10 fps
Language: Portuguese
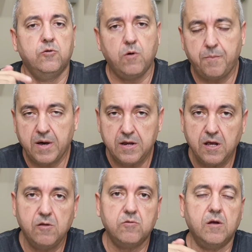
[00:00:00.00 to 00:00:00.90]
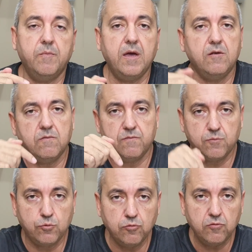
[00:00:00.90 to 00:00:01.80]
do aparelho também,
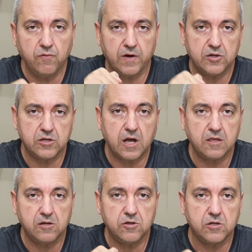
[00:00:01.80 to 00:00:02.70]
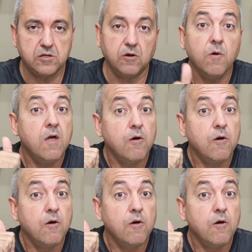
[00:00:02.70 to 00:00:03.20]
tudo vai estar na descrição.